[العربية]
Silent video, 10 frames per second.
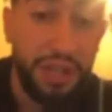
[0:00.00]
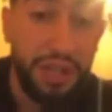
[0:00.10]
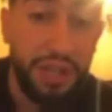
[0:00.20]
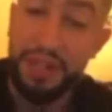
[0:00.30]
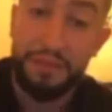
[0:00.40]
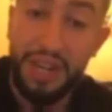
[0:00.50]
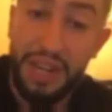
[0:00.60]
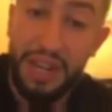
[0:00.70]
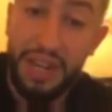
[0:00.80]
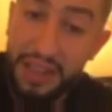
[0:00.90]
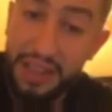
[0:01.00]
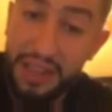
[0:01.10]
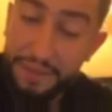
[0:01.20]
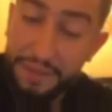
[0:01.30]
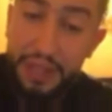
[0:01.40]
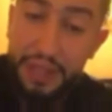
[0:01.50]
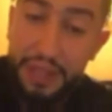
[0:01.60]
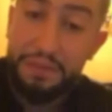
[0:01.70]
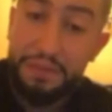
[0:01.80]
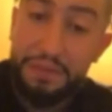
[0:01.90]
مشينا مشينا لهاد
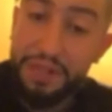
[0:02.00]
مشينا